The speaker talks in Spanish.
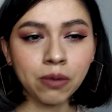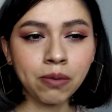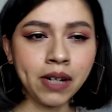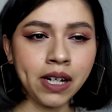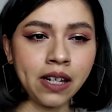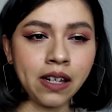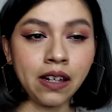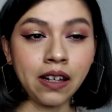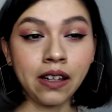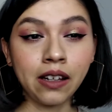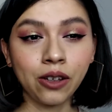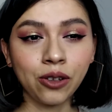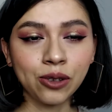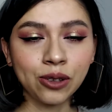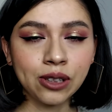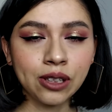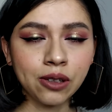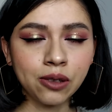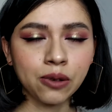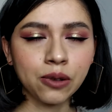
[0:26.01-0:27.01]

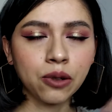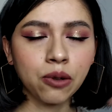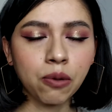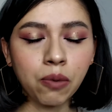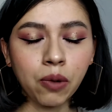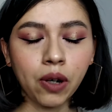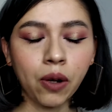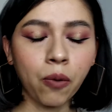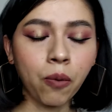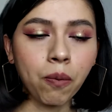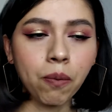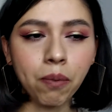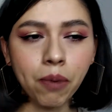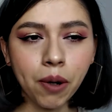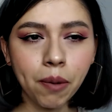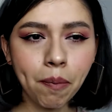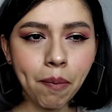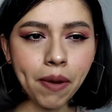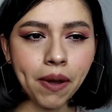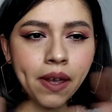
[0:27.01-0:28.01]
brillitos y eso es como que un
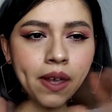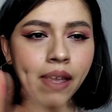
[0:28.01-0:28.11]
pop,